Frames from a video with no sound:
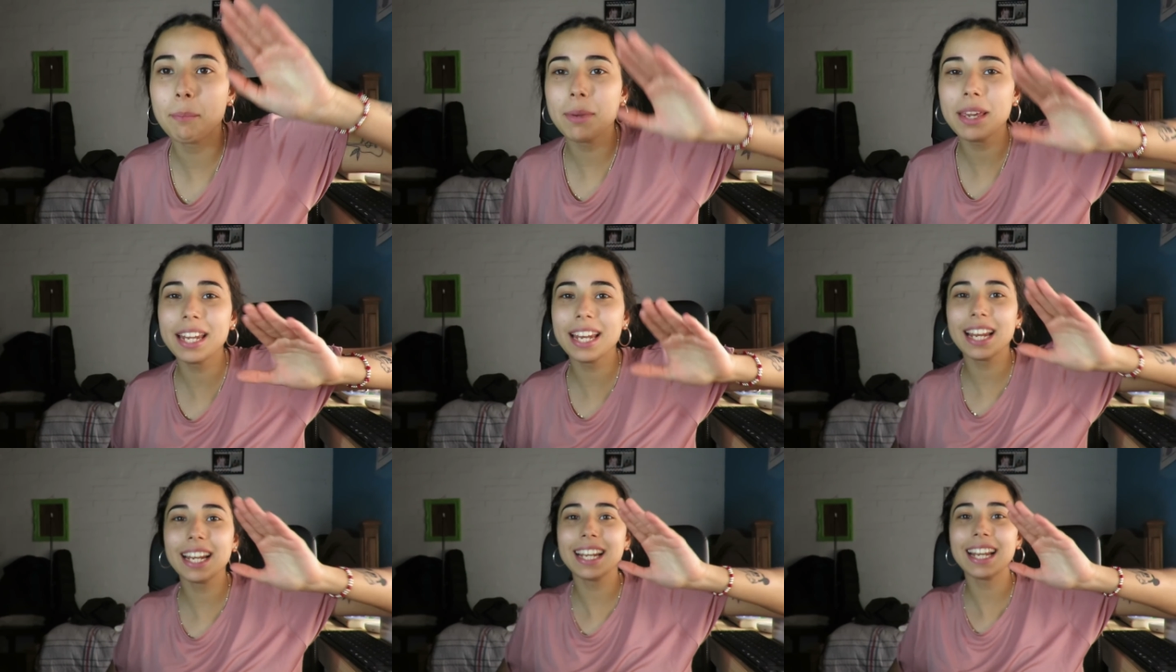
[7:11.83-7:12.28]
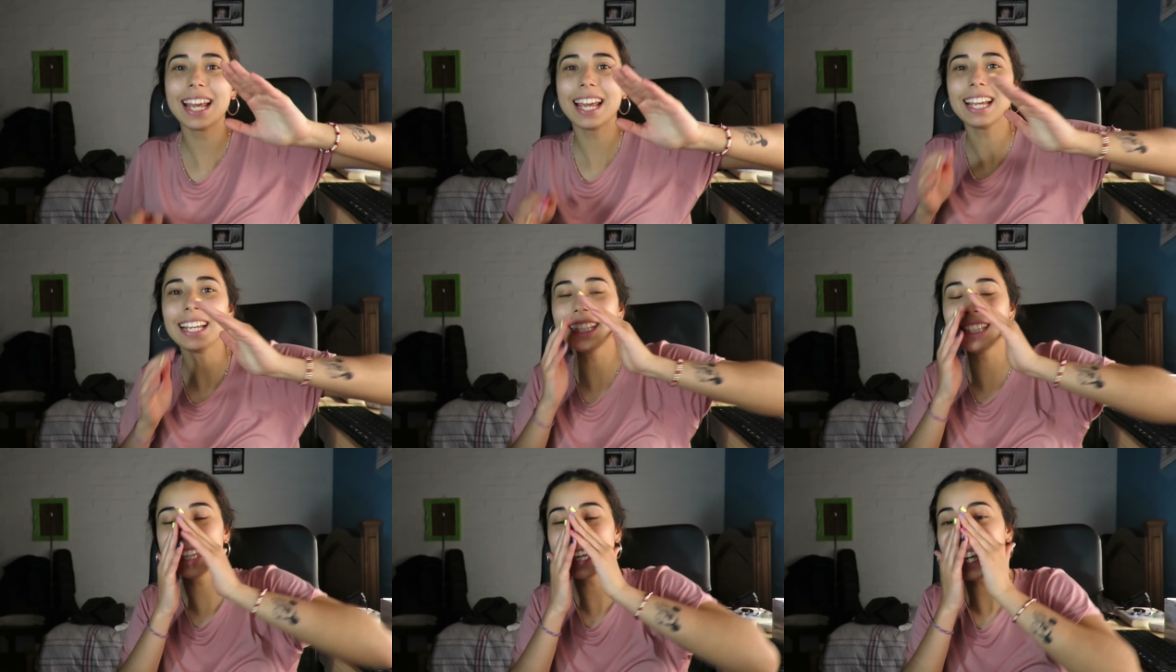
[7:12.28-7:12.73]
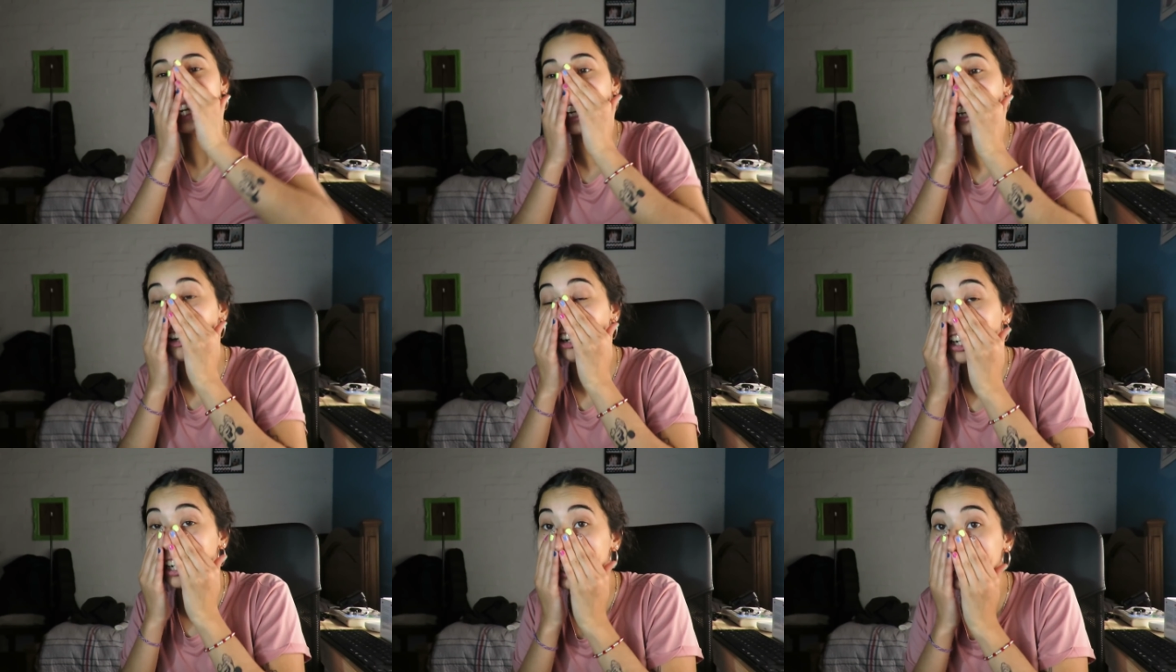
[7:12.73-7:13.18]
Miren, este
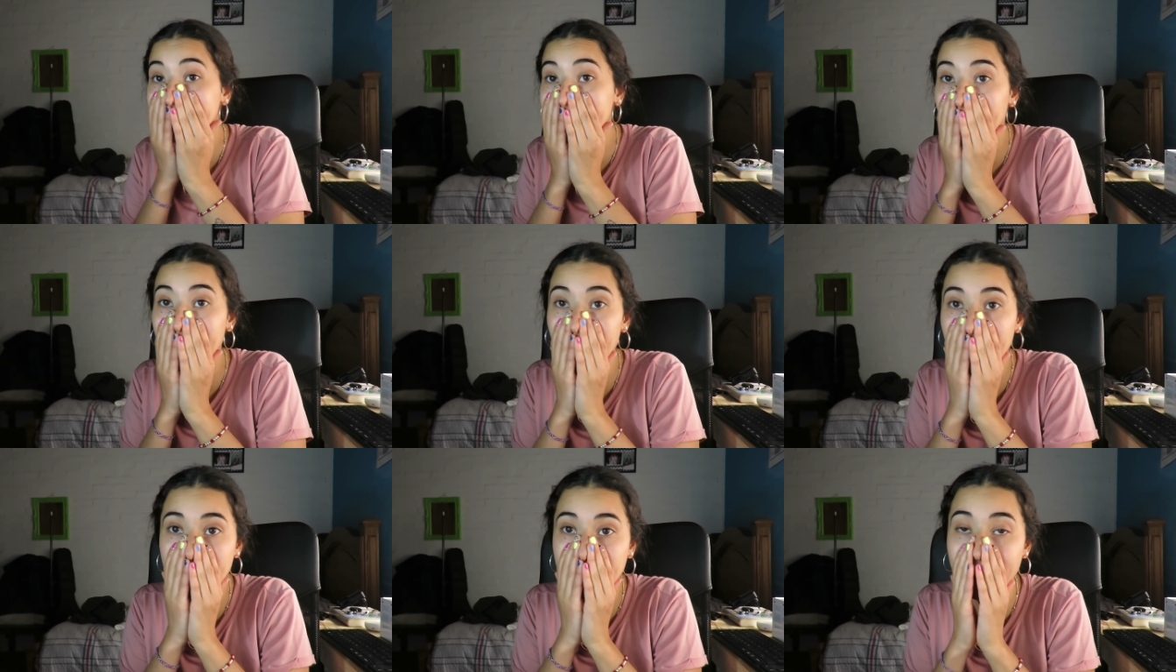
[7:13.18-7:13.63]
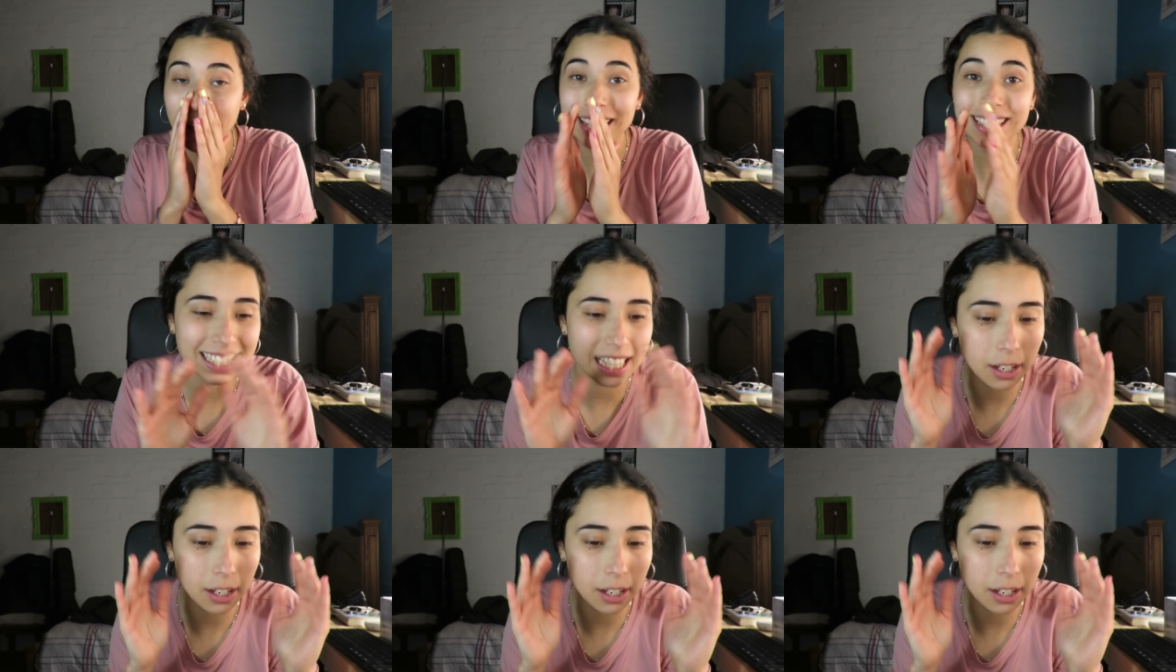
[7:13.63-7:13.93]
creo que este es el más